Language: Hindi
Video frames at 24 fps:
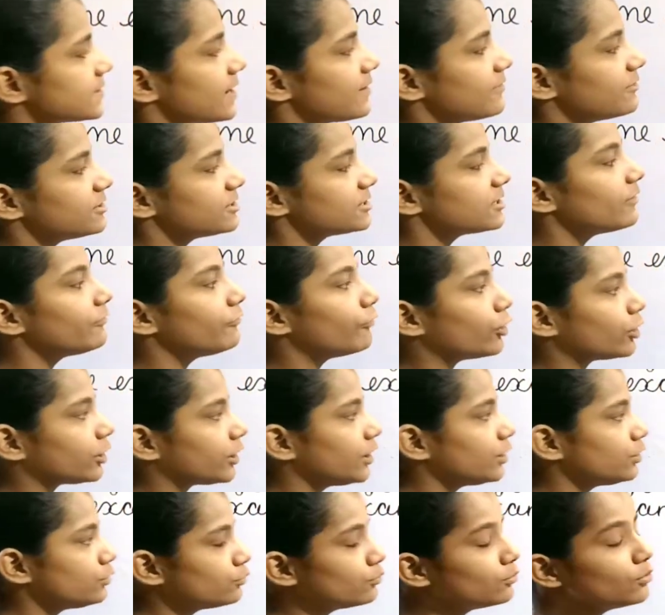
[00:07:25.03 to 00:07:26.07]
सेवन ज़ा
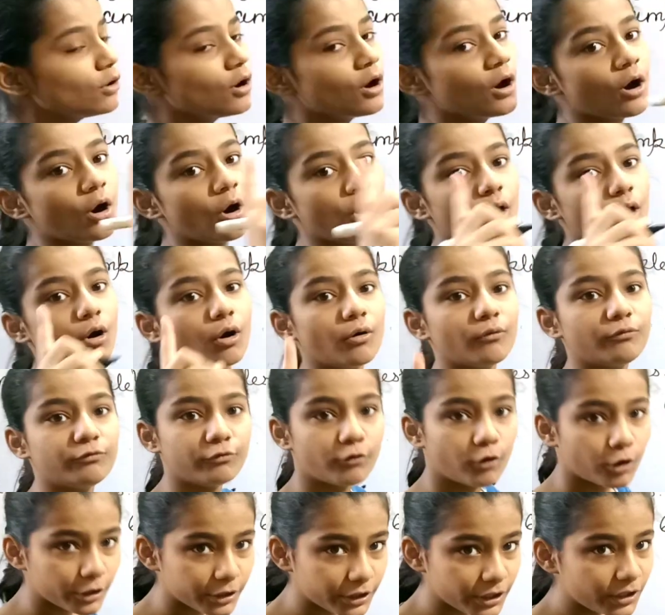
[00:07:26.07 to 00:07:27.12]
फोर्टी टू और
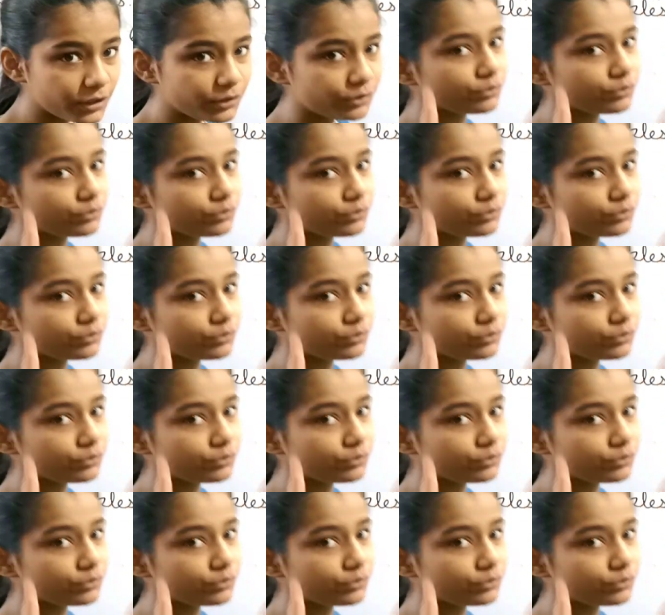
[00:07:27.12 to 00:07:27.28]
फोर्टी